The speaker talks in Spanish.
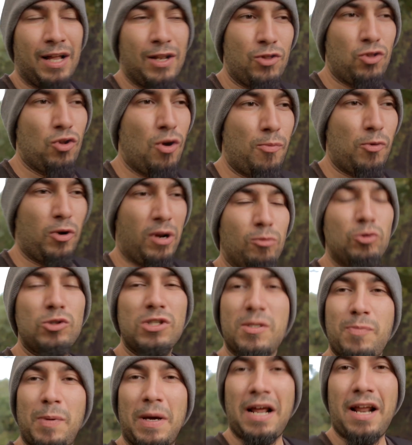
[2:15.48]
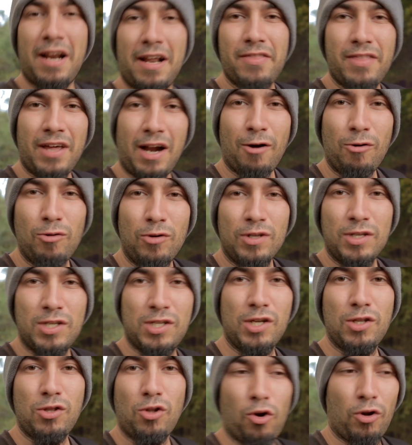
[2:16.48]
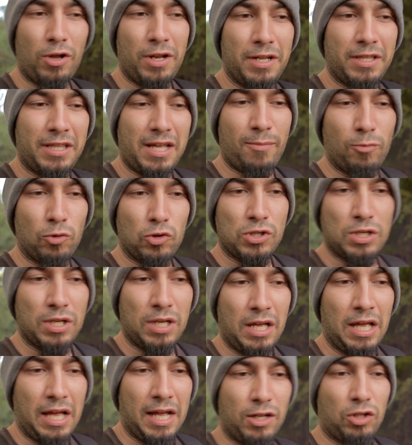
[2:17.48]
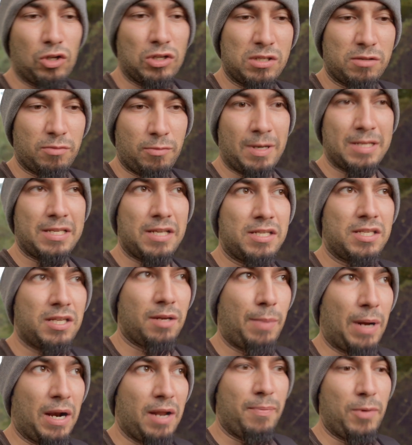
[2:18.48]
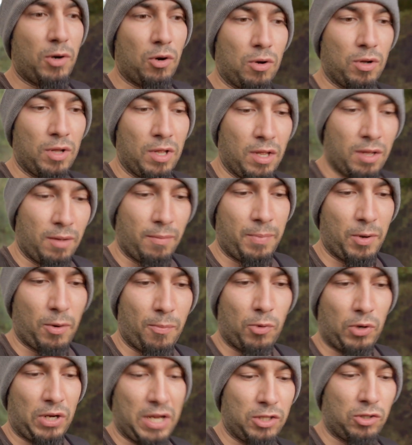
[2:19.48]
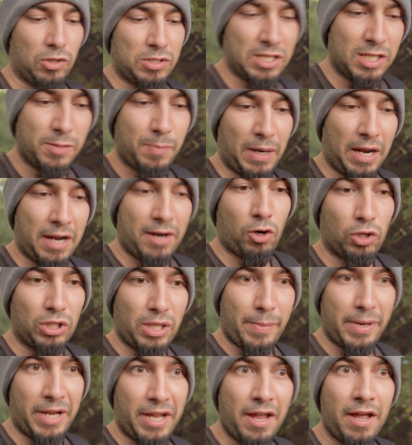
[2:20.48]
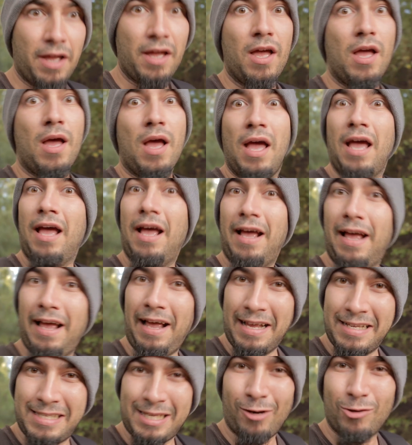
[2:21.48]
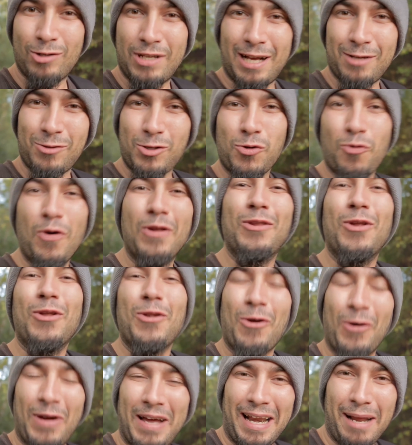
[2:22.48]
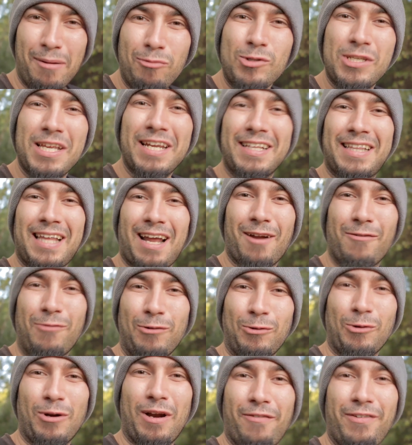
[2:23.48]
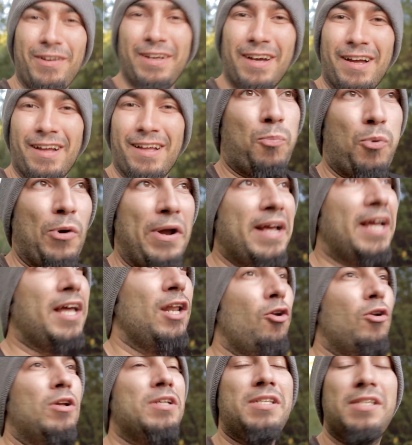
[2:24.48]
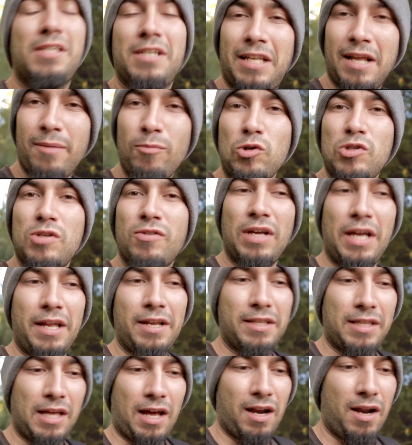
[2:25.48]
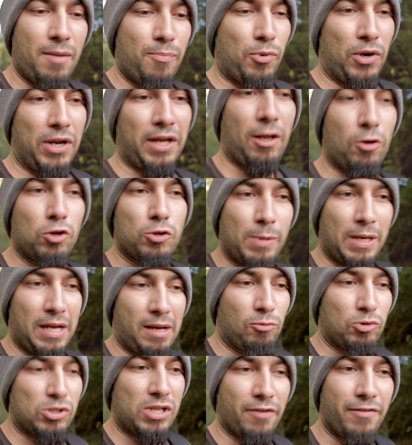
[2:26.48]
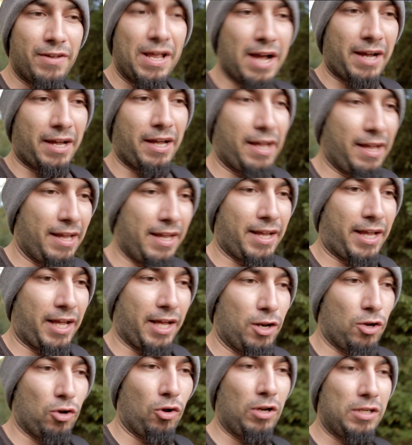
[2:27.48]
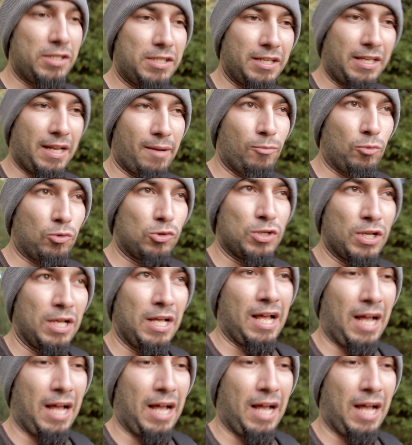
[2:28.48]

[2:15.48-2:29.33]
No podemos disparar en RAW si no lo editamos. Entonces me vas a decir, vale, pero, pero ¿por qué entonces disparar en JPG? Es en los casos cuando no queremos editar la fotografía. Puede que no necesitemos editarla, puede que nos vayamos de viaje y que no necesitamos